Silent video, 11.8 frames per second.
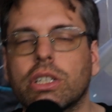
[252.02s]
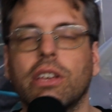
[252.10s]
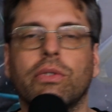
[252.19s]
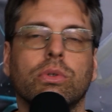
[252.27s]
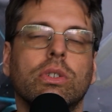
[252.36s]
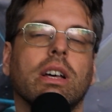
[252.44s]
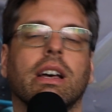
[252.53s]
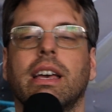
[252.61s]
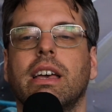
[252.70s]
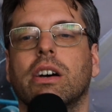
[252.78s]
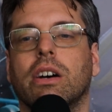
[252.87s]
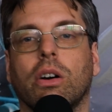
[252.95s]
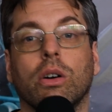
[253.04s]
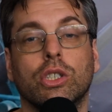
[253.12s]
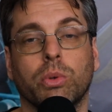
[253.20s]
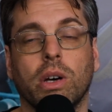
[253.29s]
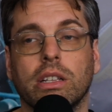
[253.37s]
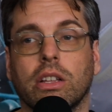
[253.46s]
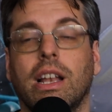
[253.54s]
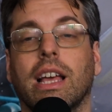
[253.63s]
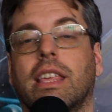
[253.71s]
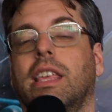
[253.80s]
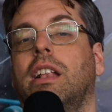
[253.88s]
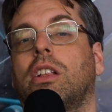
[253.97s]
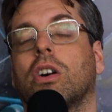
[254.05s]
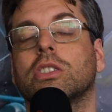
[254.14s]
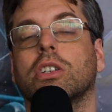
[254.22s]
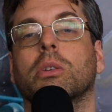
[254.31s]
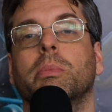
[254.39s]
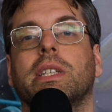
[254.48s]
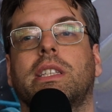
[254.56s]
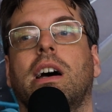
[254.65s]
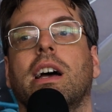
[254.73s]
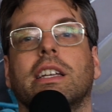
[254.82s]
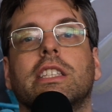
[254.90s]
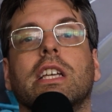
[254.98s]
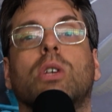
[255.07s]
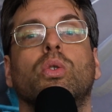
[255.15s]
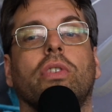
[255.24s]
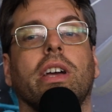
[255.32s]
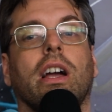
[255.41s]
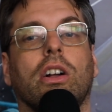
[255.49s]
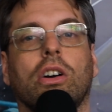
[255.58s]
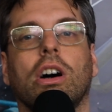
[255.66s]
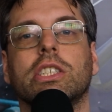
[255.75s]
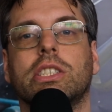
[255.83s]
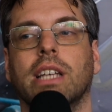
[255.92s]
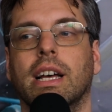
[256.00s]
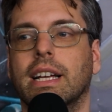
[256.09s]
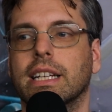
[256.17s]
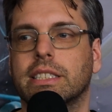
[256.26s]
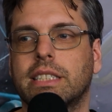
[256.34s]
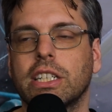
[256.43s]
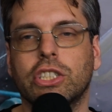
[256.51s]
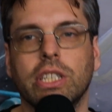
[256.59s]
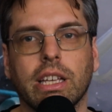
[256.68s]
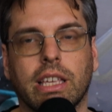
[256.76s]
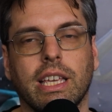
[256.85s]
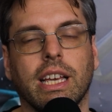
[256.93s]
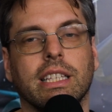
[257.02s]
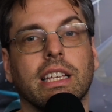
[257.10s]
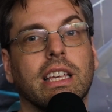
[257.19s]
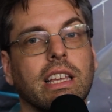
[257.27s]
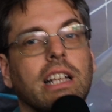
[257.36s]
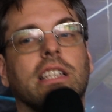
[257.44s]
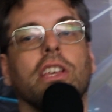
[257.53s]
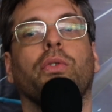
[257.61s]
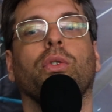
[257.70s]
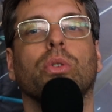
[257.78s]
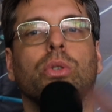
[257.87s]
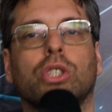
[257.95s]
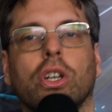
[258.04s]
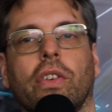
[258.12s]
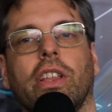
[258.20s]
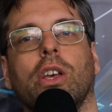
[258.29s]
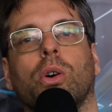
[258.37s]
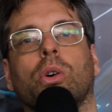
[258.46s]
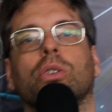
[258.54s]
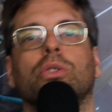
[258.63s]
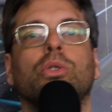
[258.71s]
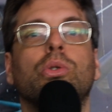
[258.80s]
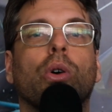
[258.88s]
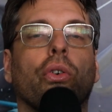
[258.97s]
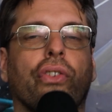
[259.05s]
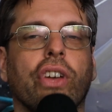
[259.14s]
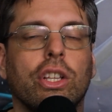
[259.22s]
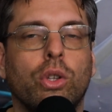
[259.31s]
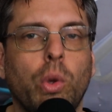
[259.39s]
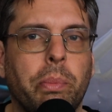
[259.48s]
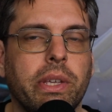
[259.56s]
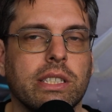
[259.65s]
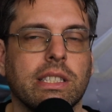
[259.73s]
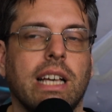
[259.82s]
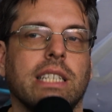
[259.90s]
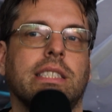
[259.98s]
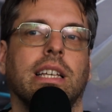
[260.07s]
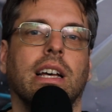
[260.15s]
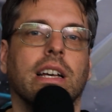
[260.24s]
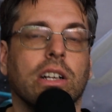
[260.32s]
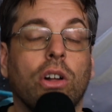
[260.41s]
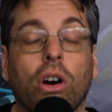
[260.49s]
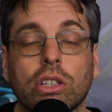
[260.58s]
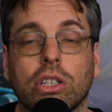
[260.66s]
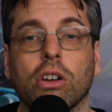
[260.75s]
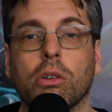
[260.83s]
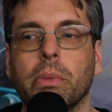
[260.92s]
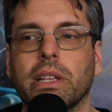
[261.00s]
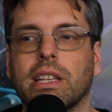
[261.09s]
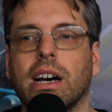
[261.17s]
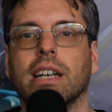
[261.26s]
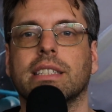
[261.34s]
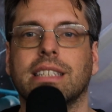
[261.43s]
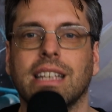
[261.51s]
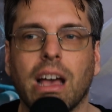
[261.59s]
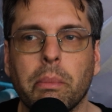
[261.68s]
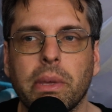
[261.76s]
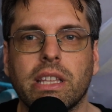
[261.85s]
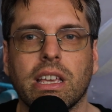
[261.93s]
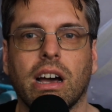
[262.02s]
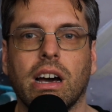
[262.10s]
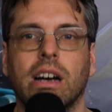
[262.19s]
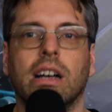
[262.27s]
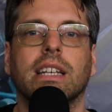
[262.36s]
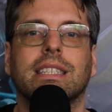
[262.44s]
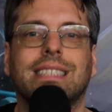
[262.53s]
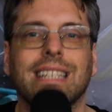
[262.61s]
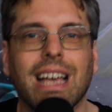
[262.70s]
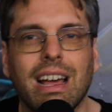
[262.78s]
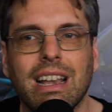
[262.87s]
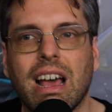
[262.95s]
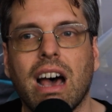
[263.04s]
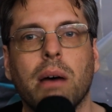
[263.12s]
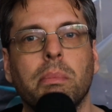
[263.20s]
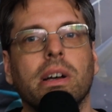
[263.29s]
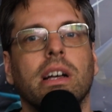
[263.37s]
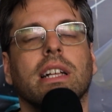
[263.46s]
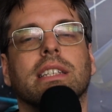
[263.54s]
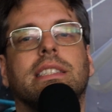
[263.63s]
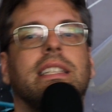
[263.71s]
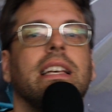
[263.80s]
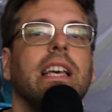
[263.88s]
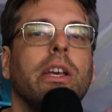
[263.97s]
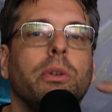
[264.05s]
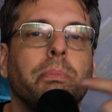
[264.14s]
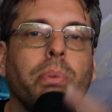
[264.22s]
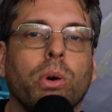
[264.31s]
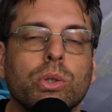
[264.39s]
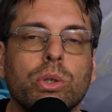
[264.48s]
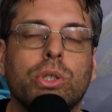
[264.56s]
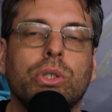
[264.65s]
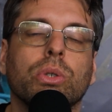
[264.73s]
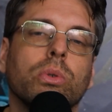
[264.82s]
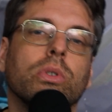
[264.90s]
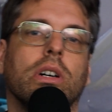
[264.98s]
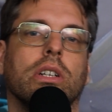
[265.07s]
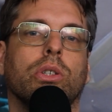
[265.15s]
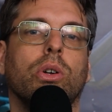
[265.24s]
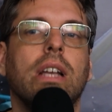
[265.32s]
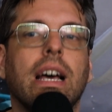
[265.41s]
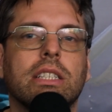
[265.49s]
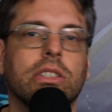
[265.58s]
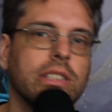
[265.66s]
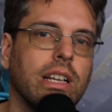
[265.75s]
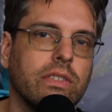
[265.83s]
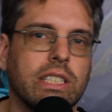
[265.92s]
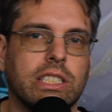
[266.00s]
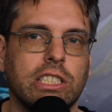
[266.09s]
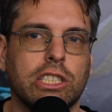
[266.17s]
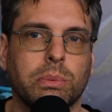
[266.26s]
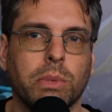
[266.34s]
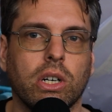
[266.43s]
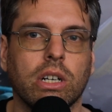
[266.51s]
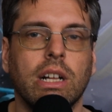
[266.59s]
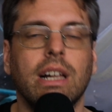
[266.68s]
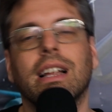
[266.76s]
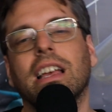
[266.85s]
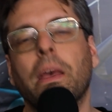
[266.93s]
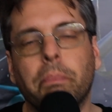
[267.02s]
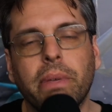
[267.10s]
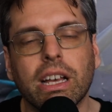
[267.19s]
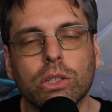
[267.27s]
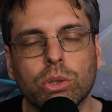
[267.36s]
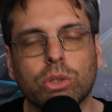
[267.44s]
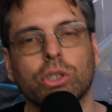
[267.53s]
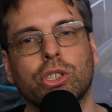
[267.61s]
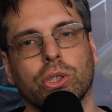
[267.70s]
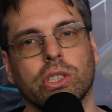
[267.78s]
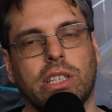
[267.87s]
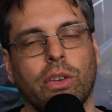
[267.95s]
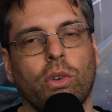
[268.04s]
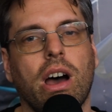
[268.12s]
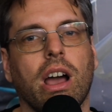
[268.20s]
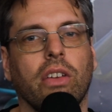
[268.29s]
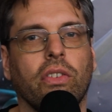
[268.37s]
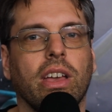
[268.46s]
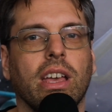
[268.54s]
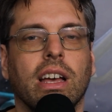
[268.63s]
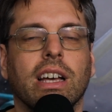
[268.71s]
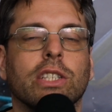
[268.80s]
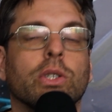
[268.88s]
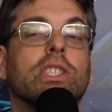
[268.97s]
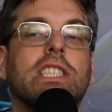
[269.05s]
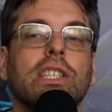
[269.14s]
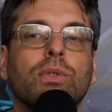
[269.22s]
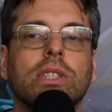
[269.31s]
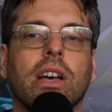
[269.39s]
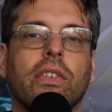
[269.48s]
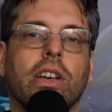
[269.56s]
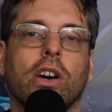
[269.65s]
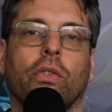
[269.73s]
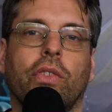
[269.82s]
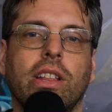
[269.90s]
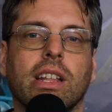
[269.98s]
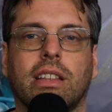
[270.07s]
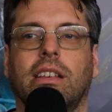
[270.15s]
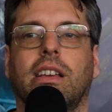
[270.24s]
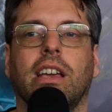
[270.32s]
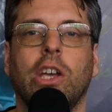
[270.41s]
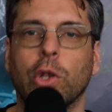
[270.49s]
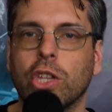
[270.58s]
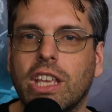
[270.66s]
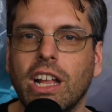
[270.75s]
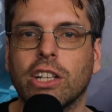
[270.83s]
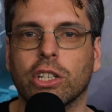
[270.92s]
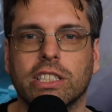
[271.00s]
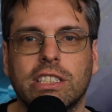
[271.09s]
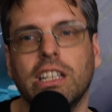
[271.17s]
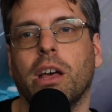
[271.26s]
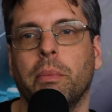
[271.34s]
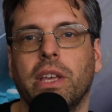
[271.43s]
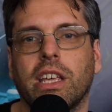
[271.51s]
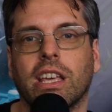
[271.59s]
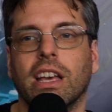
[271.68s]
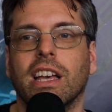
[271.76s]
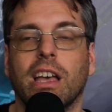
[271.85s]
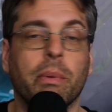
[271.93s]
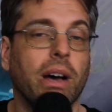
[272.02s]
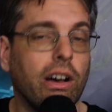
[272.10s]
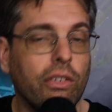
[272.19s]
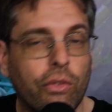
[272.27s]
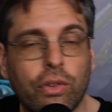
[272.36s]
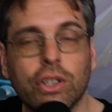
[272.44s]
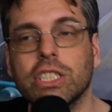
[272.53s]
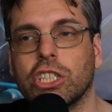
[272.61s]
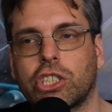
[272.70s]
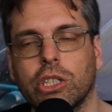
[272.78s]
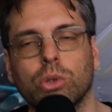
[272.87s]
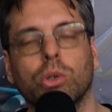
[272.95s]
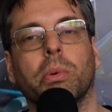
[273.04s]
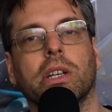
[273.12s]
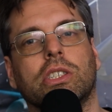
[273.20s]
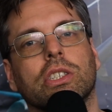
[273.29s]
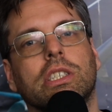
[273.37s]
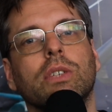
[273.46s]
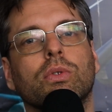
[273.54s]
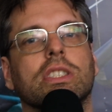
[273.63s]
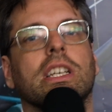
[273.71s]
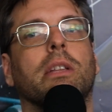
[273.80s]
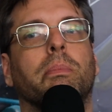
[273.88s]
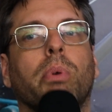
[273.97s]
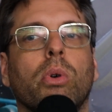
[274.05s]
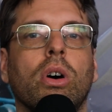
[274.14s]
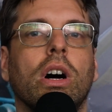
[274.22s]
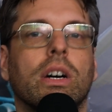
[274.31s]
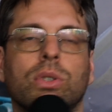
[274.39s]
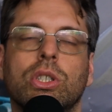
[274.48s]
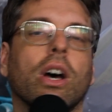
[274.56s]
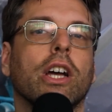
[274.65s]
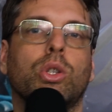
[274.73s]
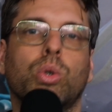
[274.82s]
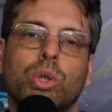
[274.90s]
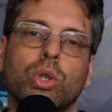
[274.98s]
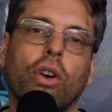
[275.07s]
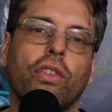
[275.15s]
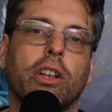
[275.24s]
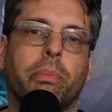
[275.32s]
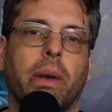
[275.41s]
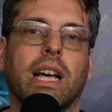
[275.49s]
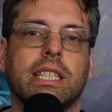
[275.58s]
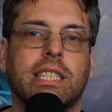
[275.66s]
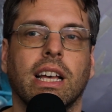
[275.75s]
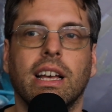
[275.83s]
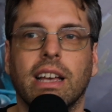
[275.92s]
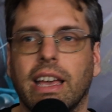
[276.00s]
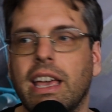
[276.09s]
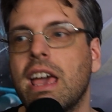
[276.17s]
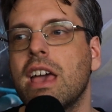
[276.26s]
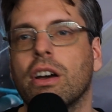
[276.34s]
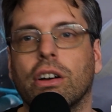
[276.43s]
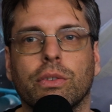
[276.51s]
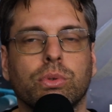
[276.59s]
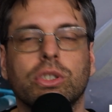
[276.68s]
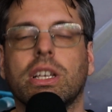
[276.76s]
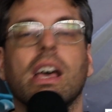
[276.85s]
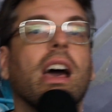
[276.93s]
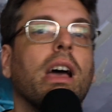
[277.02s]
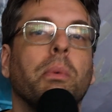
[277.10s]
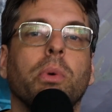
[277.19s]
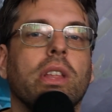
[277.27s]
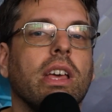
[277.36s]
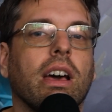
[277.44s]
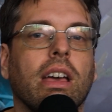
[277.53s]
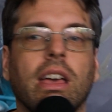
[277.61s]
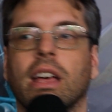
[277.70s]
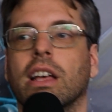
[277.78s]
qui voudraient euh, rejoindre la guilde Grand Angle Meta et découvrir Cross, Sachez qu'il y a des guildes qui font du jeu vidéo. Nous, on fait du business. Grand Angle Meta, c'est un média, c'est un lab, c'est une production euh, de lettres d'investissement et bien d'autres choses qui vont arriver. Donc si vous avez envie d'intégrer une guilde dynamique, eh ben, venez chez nous parce que si vous êtes bon, vous aurez toujours votre place et euh, vous serez rémunéré